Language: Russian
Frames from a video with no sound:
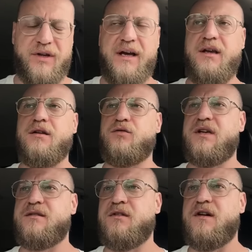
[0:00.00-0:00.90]
да, едет у
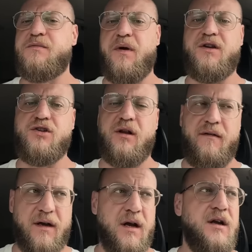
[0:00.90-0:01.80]
нас на 25
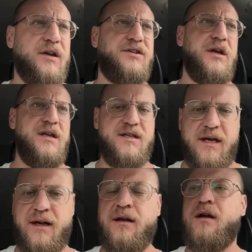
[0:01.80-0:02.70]
человек на три
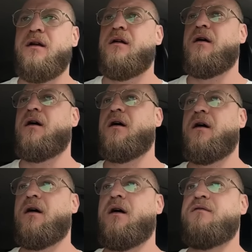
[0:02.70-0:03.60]
недели
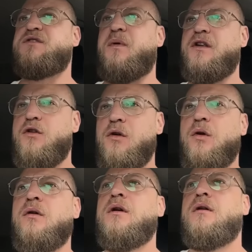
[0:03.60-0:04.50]
э, в
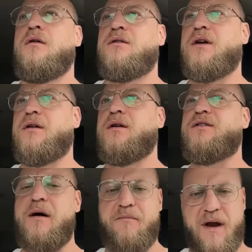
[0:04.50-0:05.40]
Испаньолу, э,
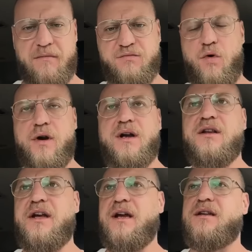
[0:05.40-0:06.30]
там прям сборы
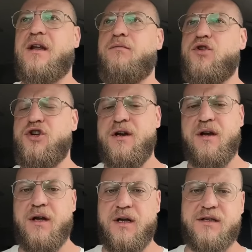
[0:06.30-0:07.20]
конкретные,
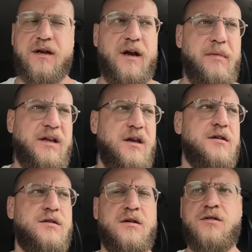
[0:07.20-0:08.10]
обучение, несколько ребят
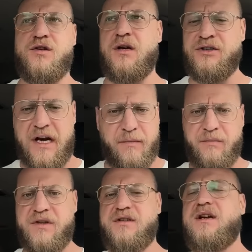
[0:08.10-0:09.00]
едет, уже контракт
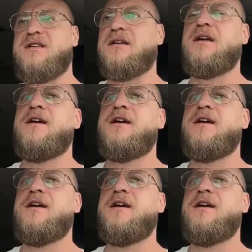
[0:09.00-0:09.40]
подписывать хотят.